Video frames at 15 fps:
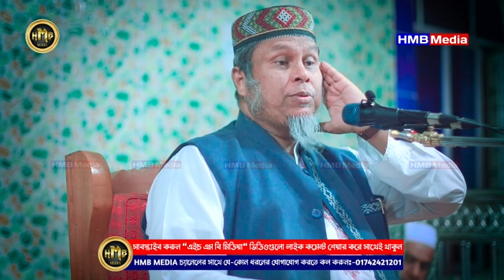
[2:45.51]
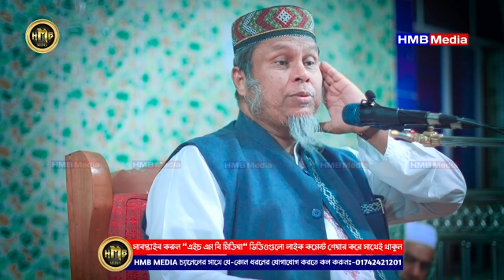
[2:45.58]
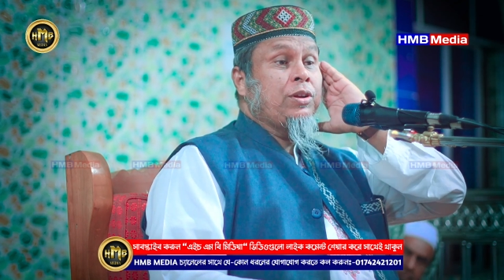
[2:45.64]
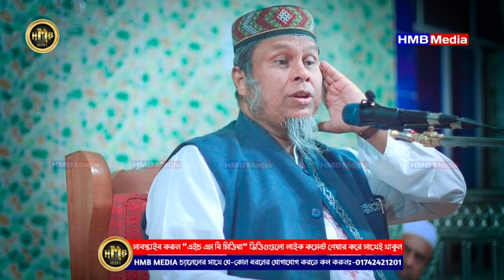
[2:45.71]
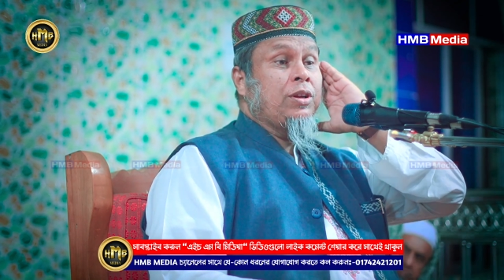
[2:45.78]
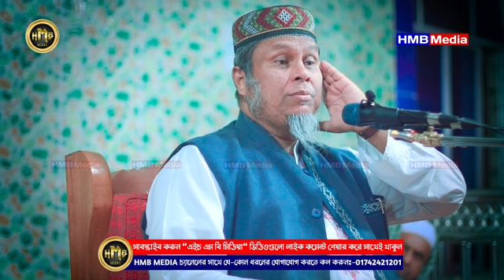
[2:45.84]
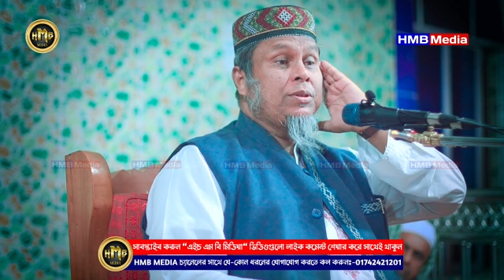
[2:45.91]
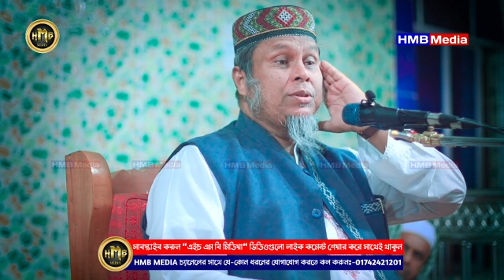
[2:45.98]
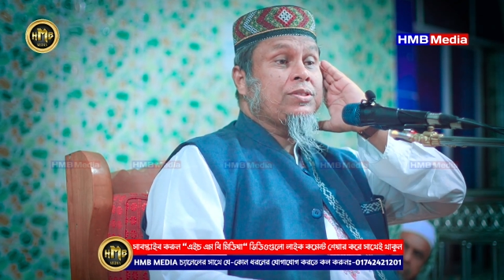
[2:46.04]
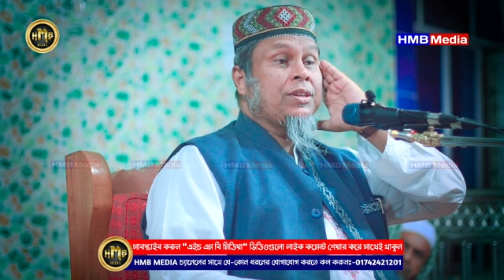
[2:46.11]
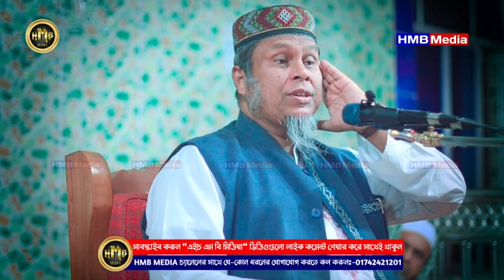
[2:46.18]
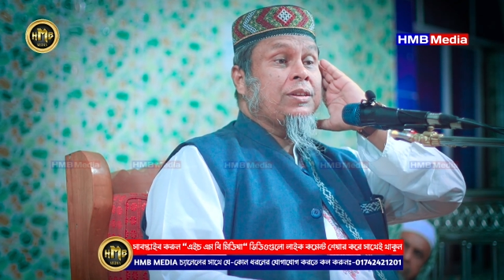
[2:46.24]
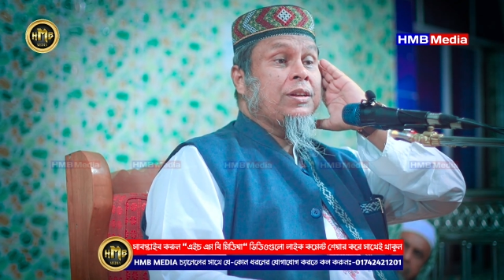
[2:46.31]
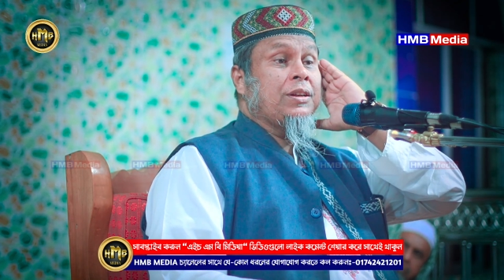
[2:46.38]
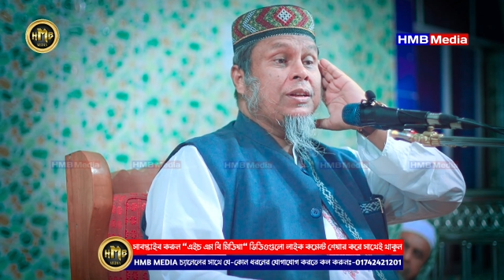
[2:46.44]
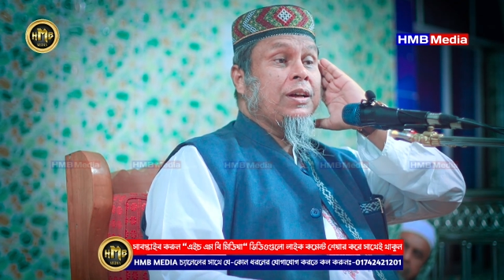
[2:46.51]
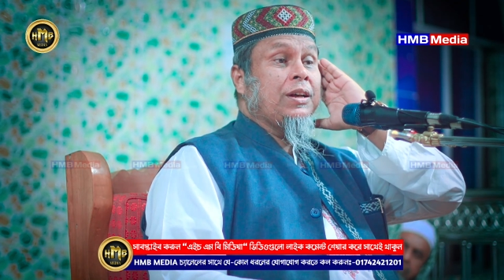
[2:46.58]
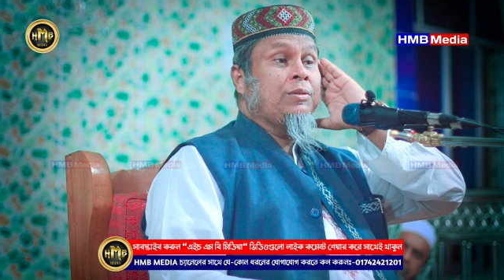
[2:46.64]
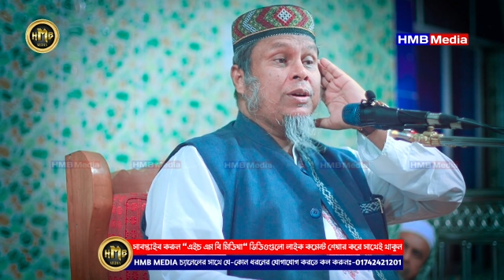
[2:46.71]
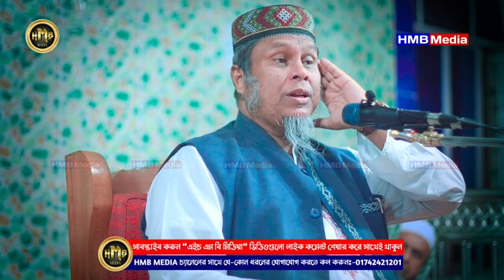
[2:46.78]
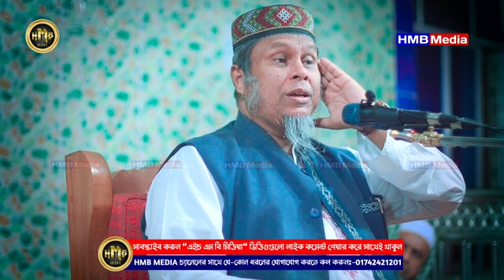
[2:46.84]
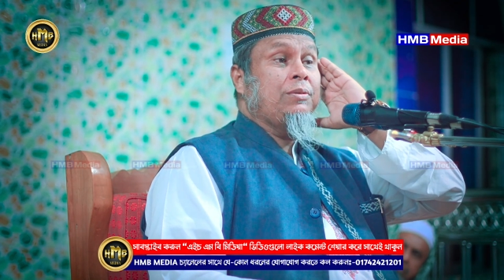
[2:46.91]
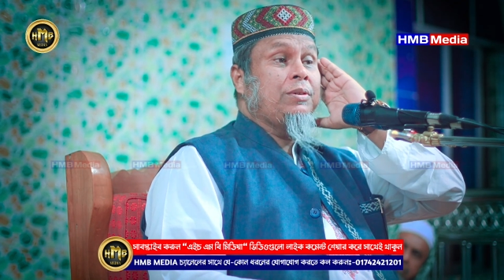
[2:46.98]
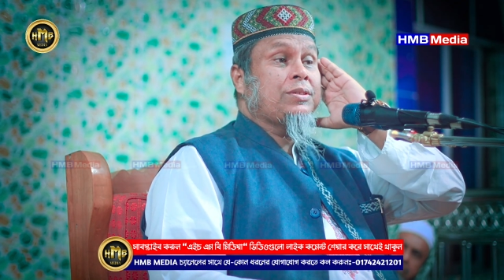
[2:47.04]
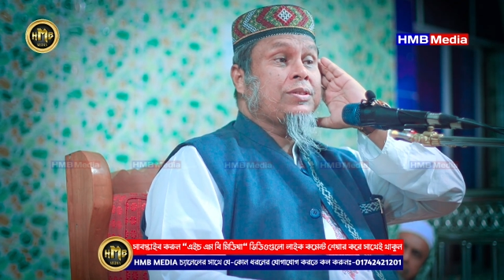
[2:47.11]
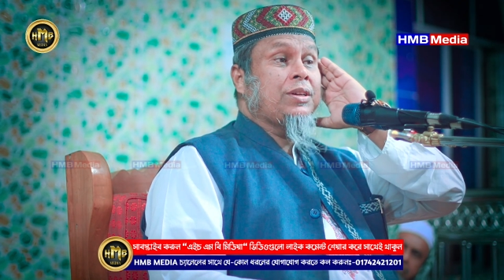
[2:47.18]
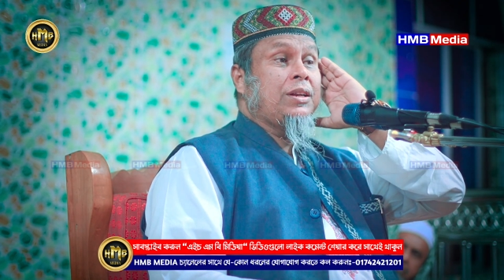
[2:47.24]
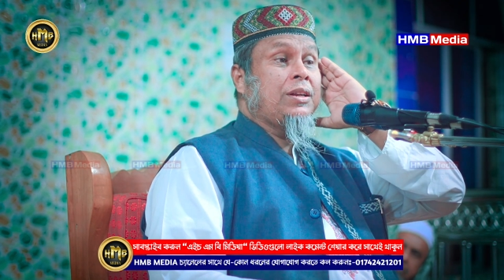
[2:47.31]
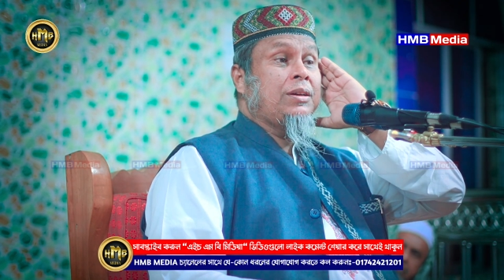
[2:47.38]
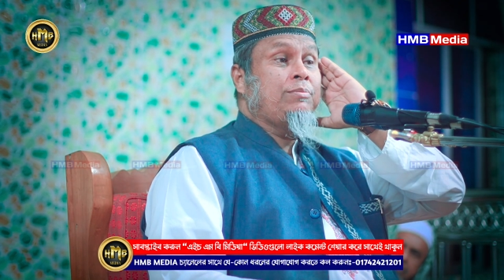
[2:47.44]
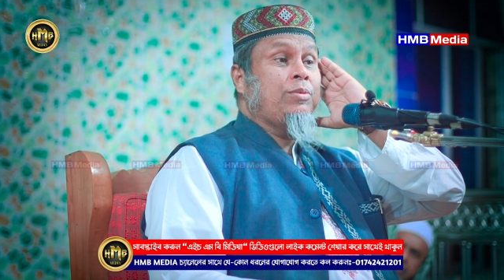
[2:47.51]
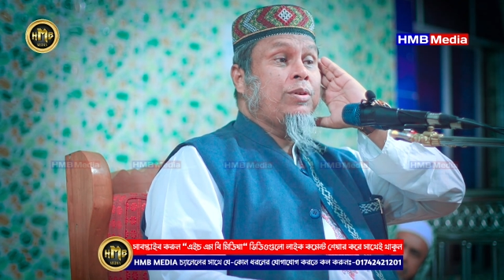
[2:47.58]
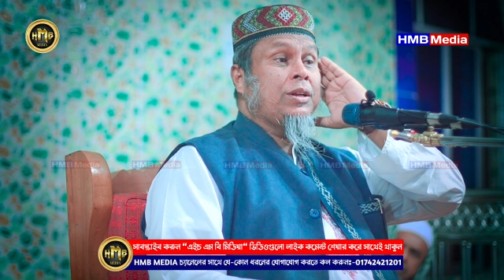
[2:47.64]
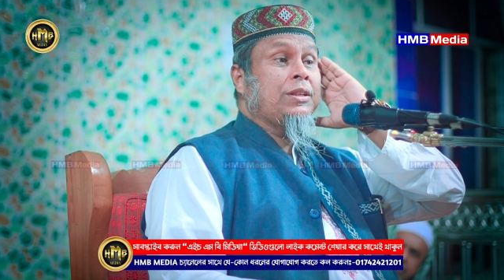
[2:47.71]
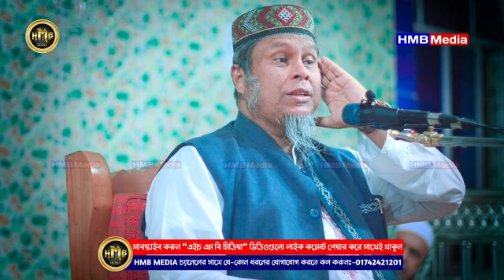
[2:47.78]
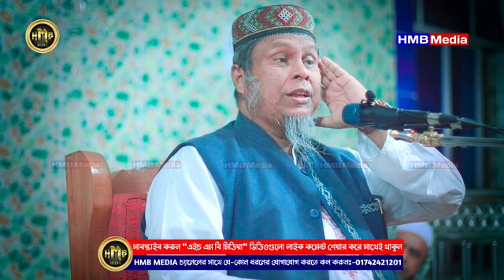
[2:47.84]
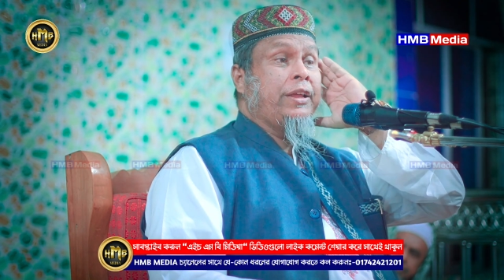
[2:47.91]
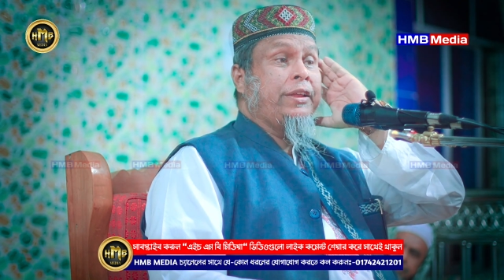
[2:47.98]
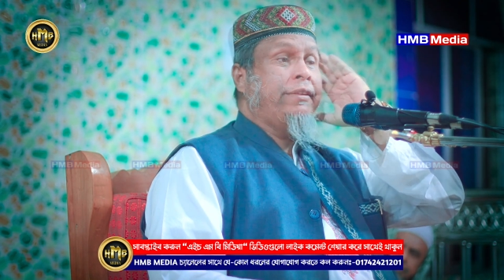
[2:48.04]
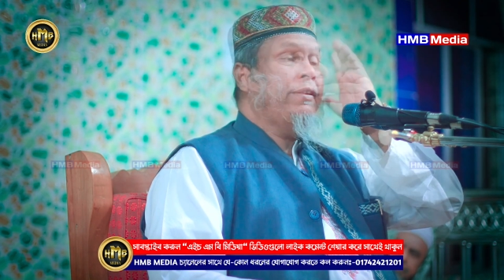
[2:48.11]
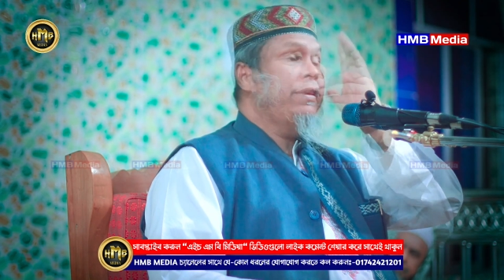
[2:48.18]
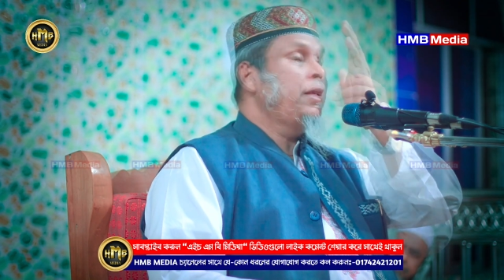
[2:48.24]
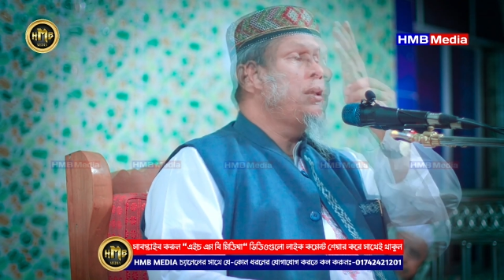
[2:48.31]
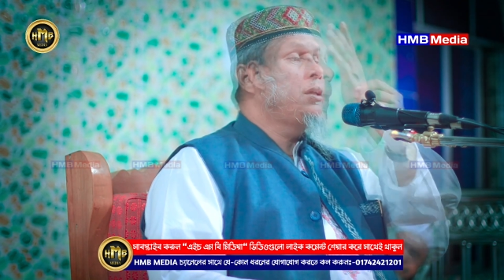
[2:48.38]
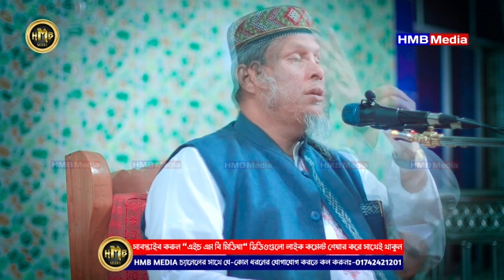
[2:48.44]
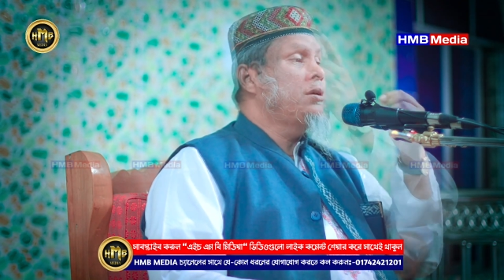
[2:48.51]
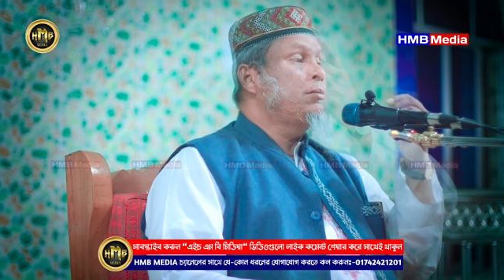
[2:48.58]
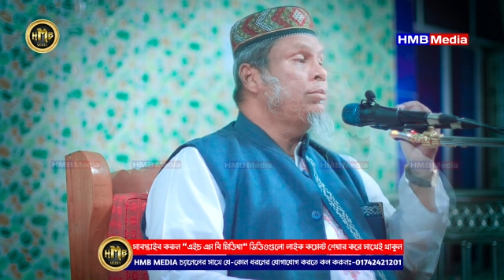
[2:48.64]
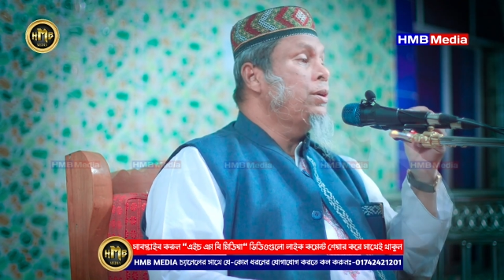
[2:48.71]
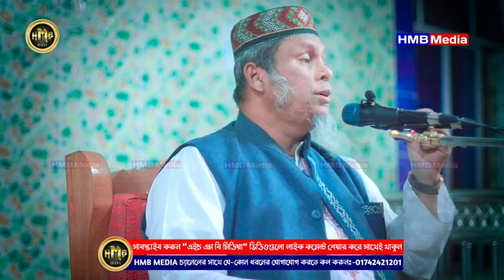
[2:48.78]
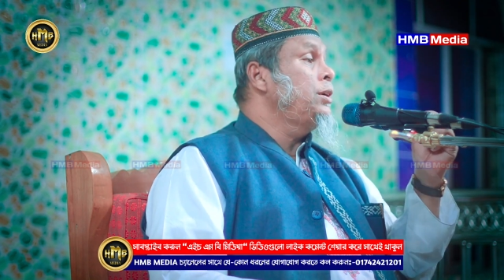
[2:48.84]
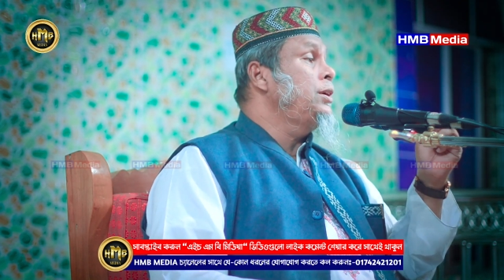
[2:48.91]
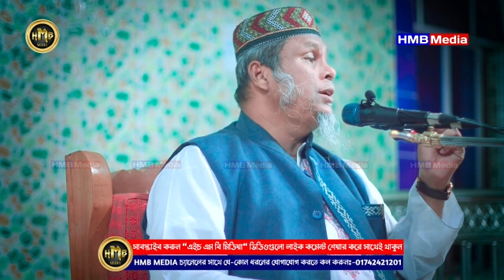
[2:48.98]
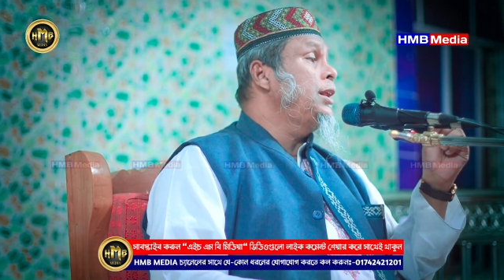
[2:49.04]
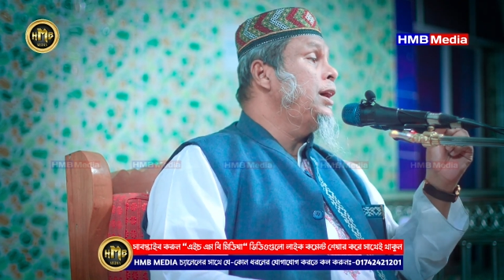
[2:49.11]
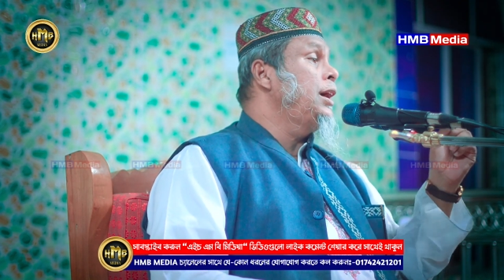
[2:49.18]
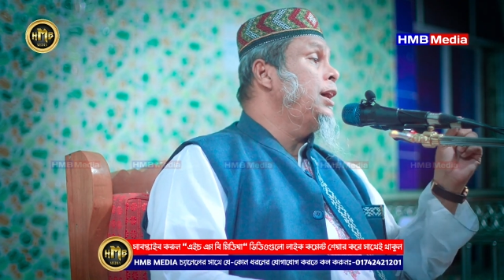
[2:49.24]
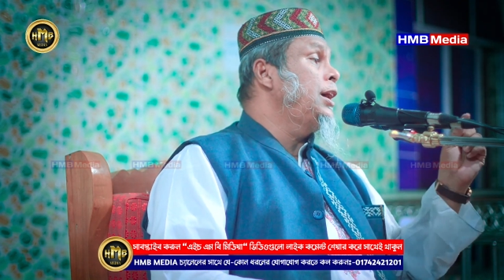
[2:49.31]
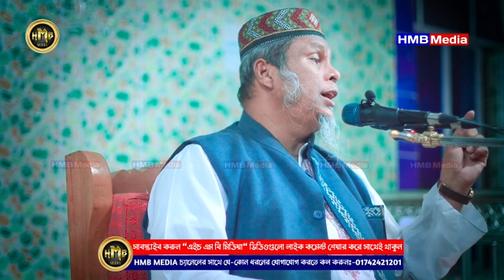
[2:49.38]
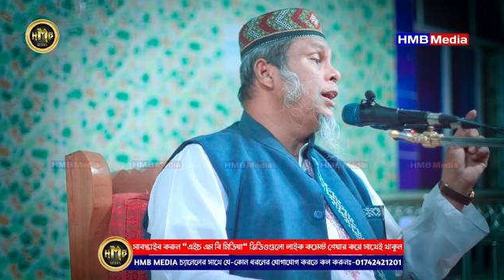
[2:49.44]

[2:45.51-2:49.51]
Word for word: প্রিয় নবী সাল্লাম বলে দিলেন মহিলা